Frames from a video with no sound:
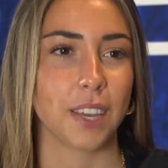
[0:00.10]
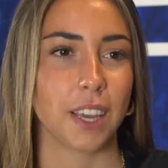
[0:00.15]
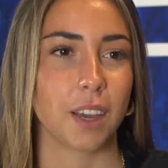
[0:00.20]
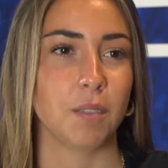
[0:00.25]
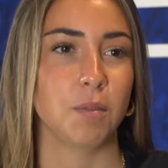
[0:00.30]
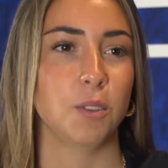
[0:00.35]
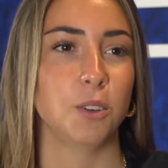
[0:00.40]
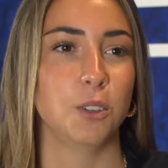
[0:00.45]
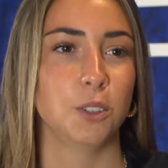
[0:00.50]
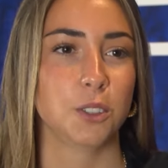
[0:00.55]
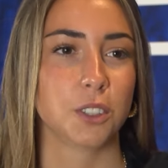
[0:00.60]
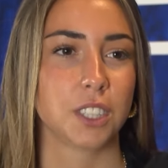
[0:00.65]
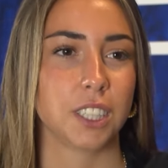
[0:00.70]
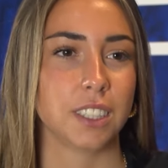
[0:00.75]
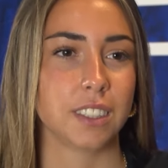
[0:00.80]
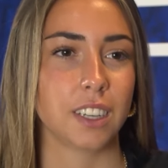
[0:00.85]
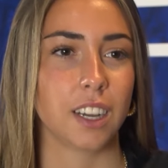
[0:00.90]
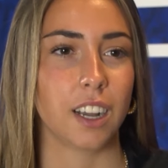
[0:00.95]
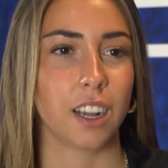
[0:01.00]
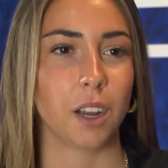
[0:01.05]
llamo
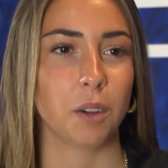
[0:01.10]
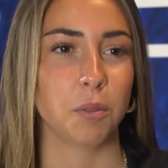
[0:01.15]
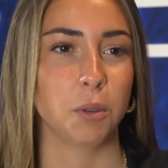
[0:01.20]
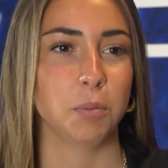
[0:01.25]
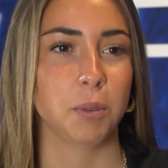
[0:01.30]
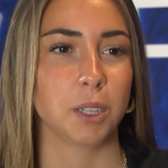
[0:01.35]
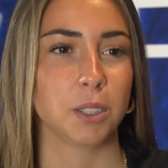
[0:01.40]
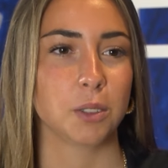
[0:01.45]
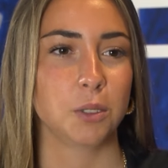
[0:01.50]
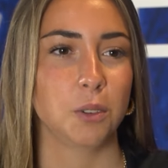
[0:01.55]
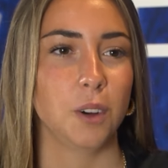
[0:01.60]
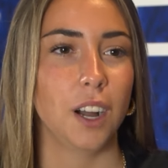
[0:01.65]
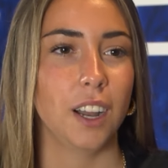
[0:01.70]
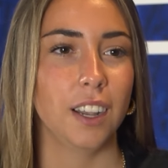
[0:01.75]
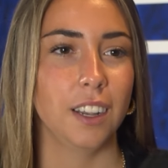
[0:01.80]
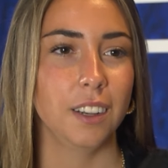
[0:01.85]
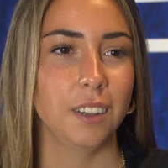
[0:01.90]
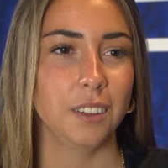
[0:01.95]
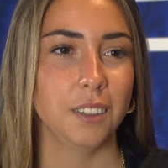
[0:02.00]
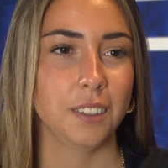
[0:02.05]
Chesca Carbo
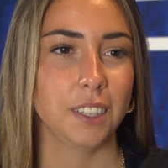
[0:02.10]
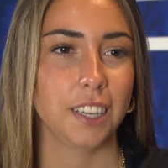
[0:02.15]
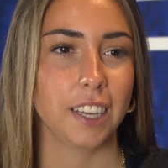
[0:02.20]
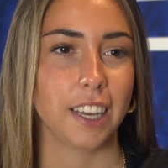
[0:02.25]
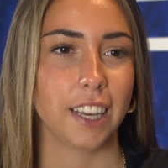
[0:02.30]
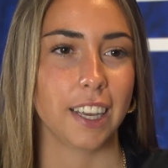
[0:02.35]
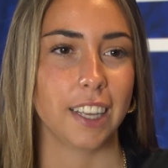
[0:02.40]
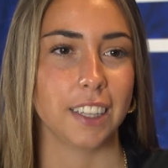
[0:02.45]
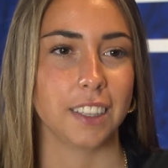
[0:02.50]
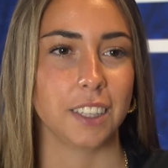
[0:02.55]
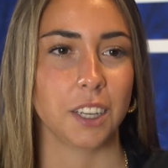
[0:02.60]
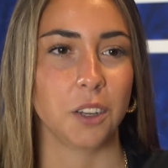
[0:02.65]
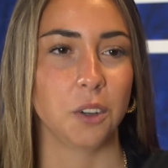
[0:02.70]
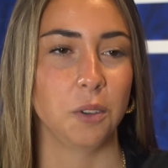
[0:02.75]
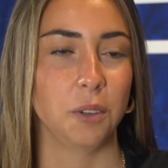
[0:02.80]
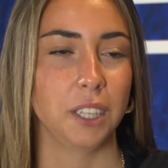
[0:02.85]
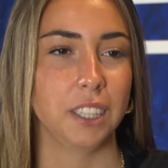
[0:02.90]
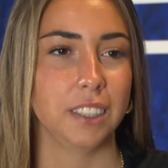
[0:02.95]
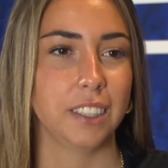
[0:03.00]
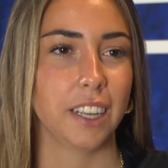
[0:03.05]
Pascual, eh,
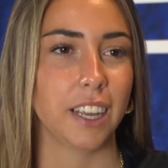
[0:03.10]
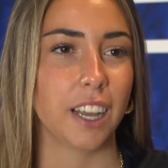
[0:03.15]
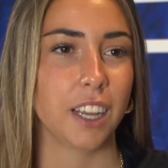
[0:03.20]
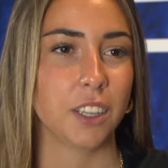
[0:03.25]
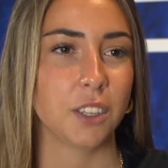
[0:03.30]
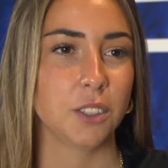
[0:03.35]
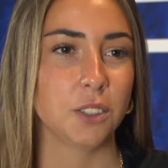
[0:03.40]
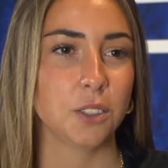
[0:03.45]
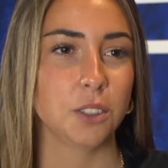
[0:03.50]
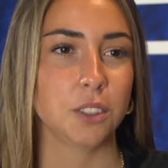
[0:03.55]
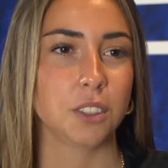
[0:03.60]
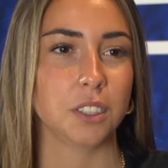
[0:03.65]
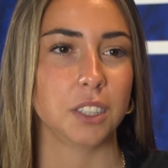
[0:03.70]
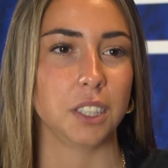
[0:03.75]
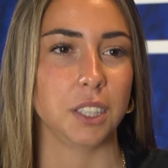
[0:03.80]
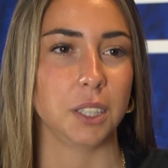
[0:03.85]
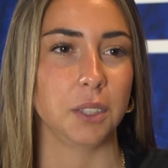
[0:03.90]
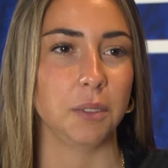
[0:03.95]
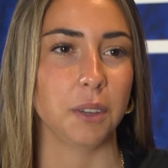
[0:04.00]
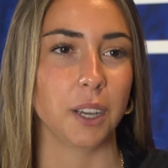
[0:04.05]
tengo 20 años
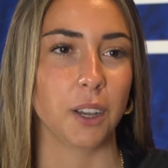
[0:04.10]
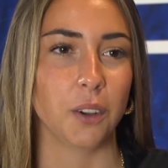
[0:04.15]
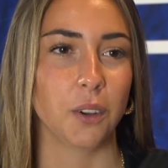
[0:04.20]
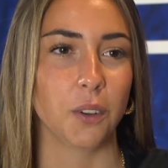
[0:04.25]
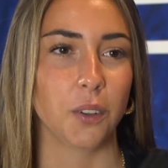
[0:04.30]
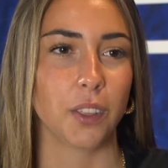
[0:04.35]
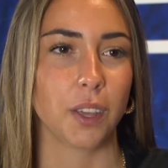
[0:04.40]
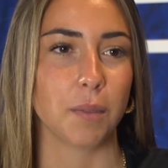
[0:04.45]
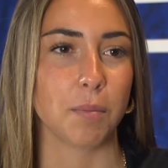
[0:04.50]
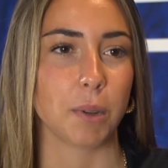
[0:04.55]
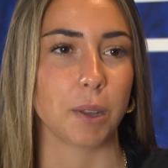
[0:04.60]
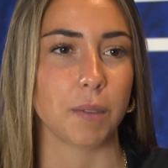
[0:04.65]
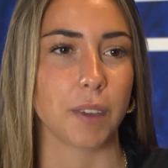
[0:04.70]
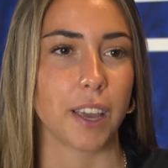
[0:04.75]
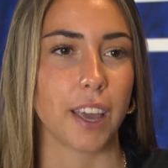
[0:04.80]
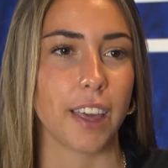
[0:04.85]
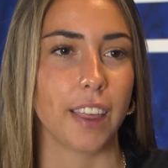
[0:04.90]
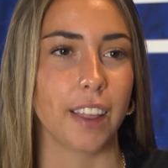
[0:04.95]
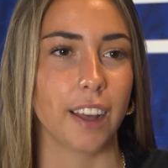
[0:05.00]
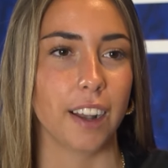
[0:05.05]
y vengo de
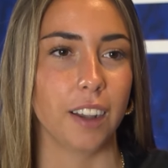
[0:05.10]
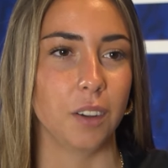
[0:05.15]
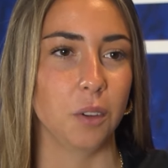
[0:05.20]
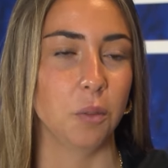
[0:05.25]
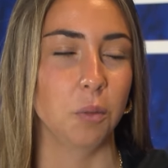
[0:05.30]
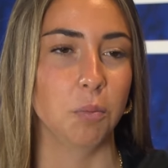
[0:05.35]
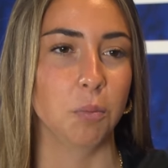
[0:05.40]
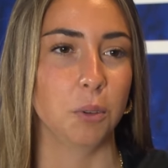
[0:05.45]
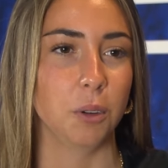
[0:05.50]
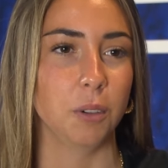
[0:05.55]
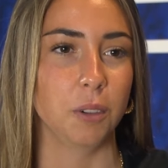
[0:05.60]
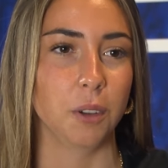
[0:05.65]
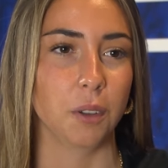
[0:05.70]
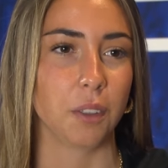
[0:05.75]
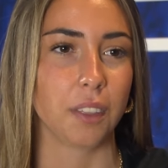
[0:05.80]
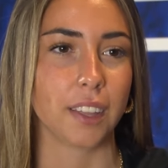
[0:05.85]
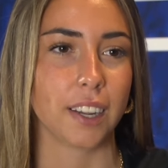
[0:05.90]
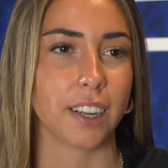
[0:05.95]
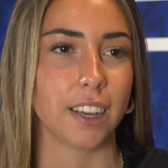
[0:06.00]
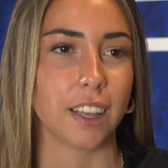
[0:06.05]
Premia Edal, un
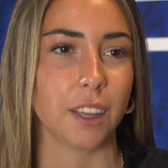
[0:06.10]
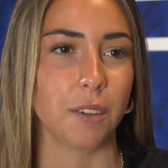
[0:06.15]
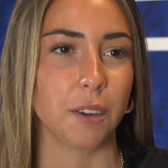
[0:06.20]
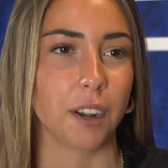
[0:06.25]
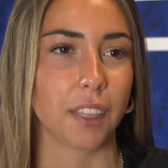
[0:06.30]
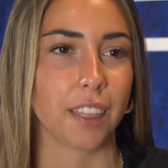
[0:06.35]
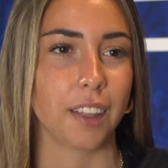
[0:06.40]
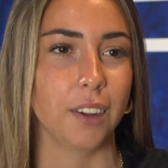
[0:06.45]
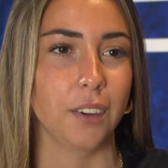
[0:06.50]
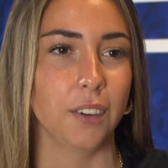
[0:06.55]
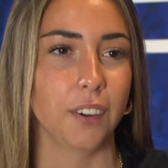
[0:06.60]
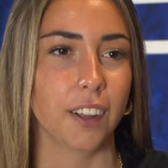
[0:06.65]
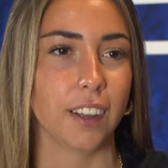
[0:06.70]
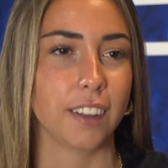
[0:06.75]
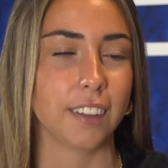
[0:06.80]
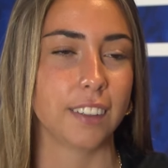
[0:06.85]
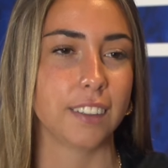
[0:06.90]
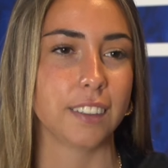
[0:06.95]
pueblo cerca de Barcelona.